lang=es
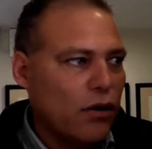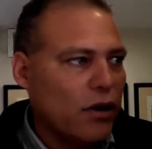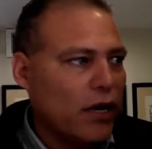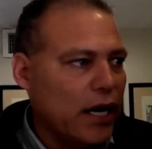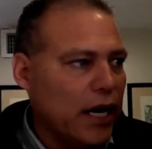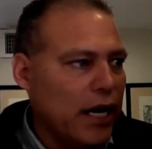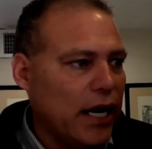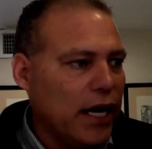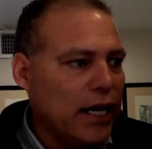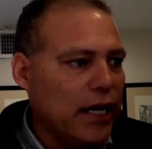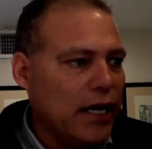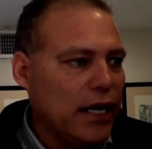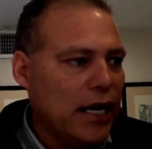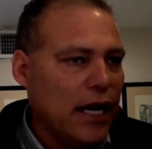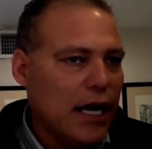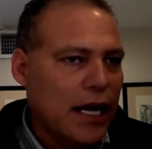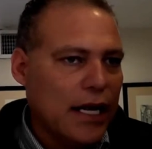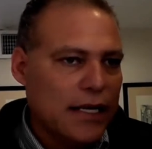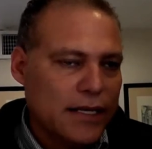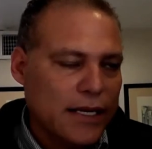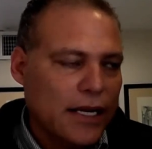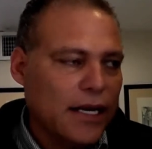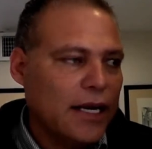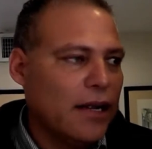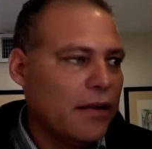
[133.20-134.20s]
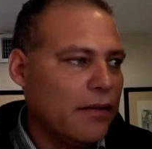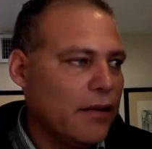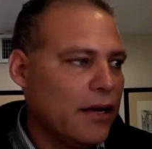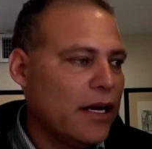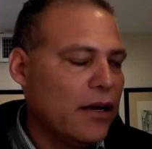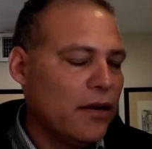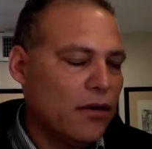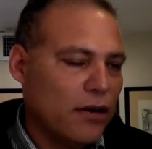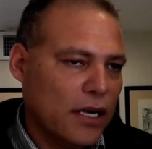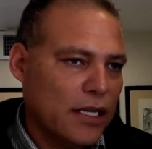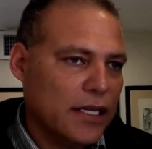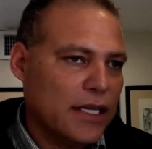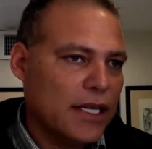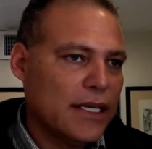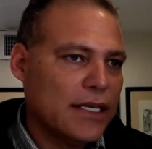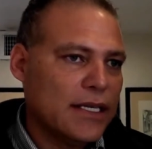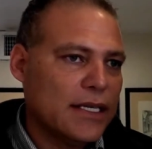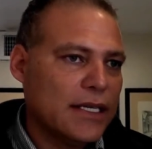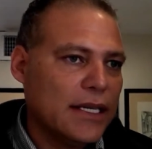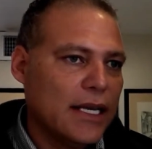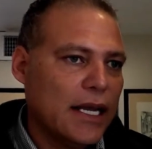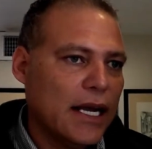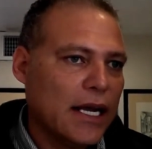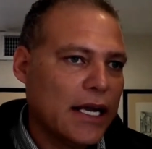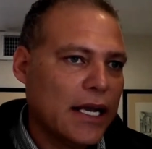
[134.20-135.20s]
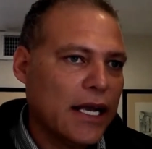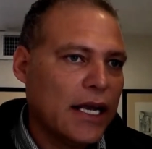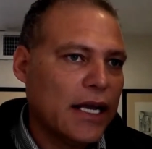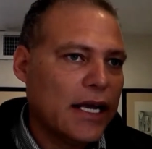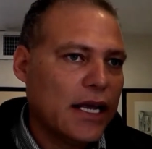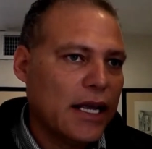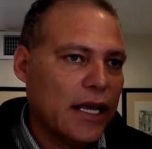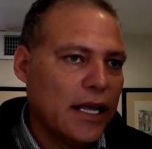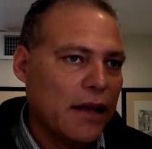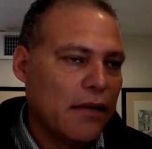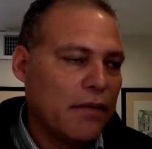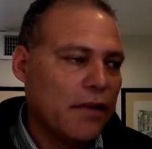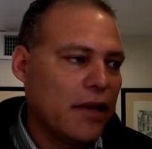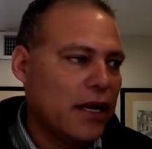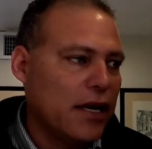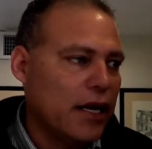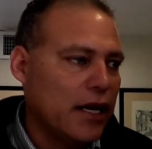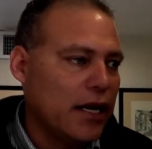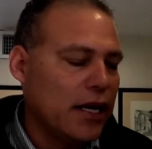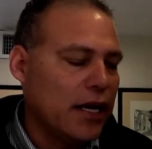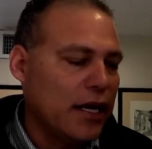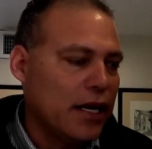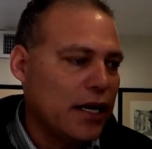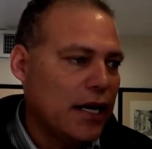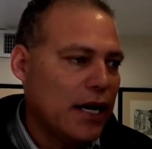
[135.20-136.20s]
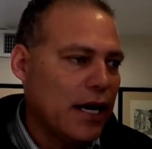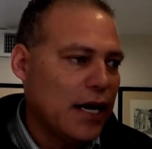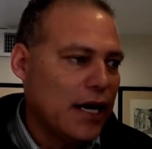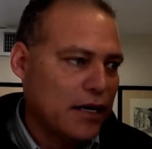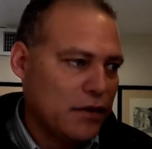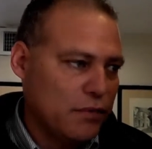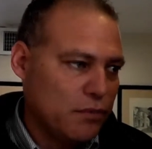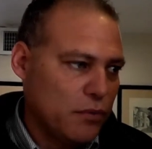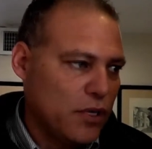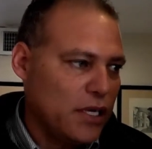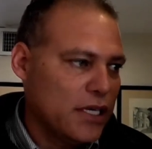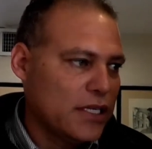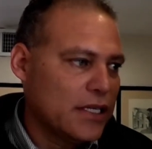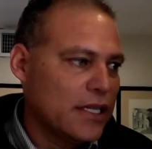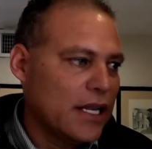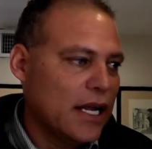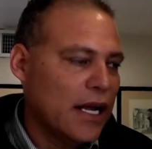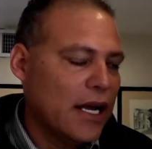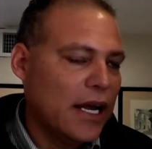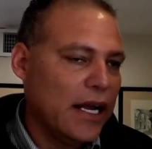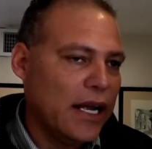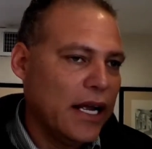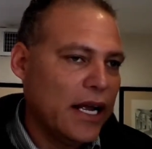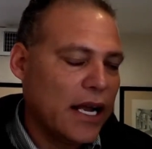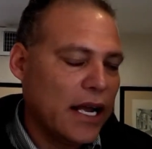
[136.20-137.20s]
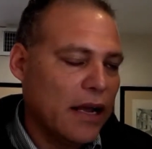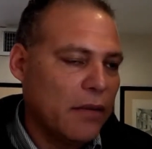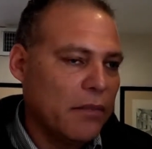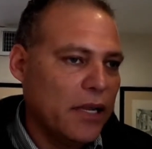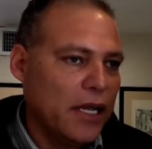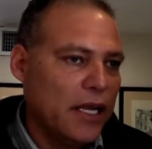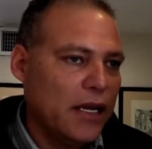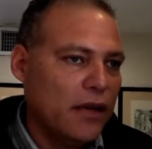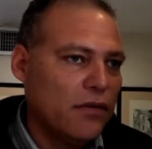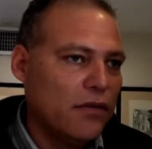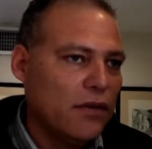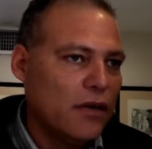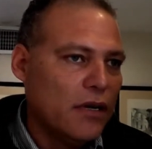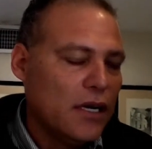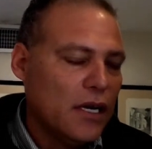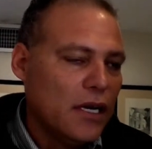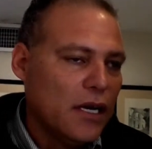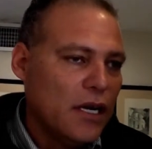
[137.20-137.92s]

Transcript: con ella, hacerle ver lo que te decía, que, ya viene la respuesta en camino,